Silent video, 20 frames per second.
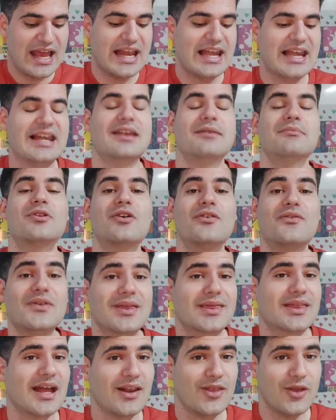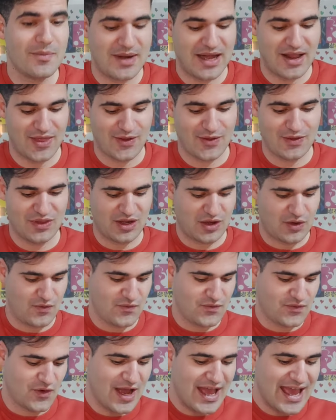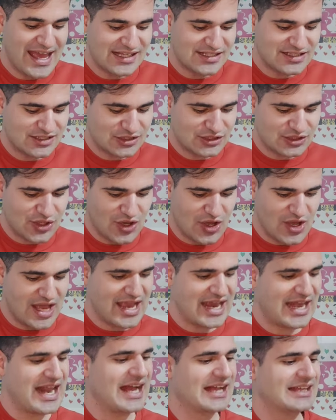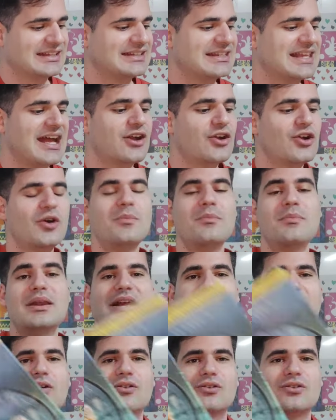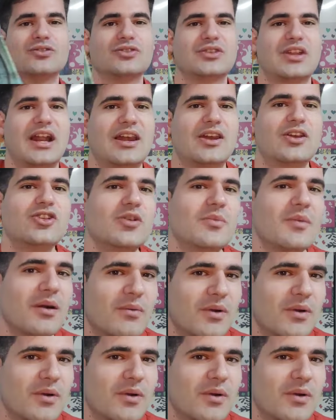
el libro oficial de Operación Triunfo. Esto era tan complicado encontrarlo. Yo me